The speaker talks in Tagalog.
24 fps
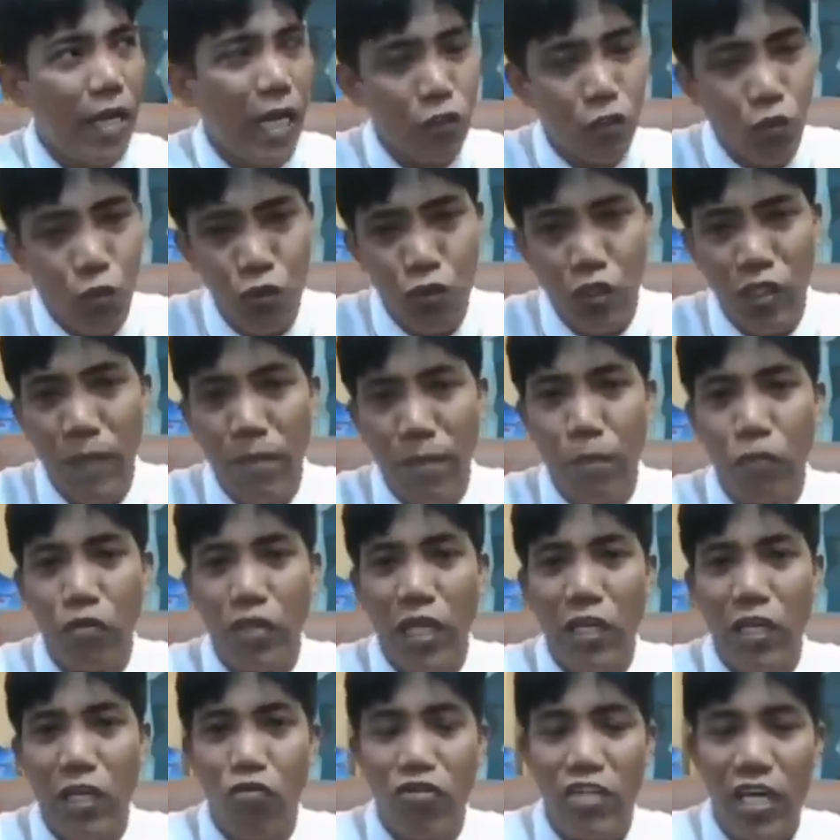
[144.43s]
May
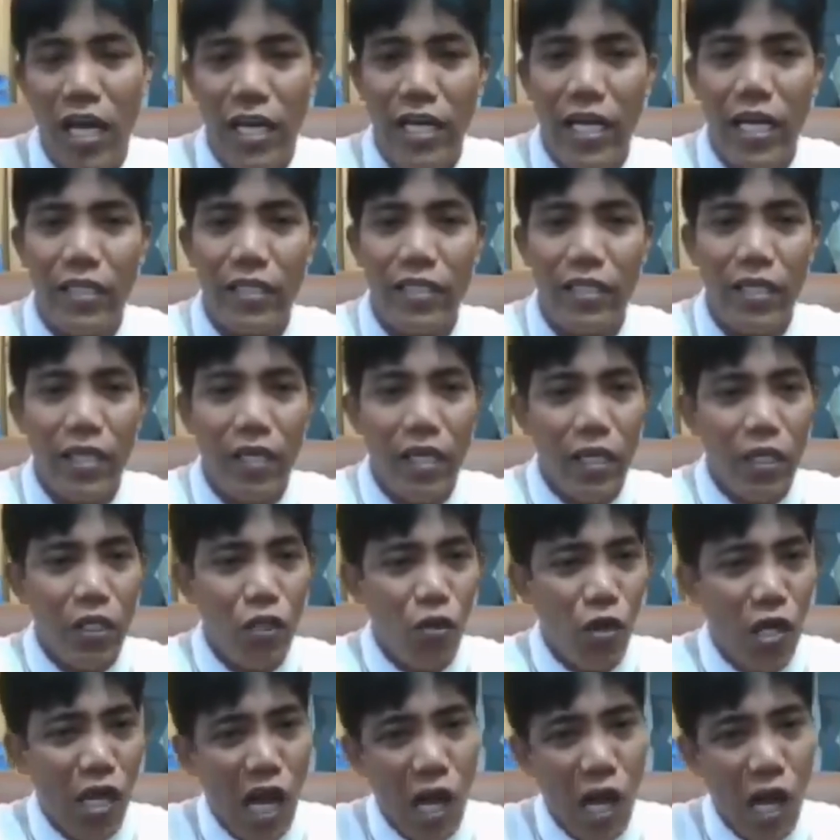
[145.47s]
kasosyo ng Potato Giant.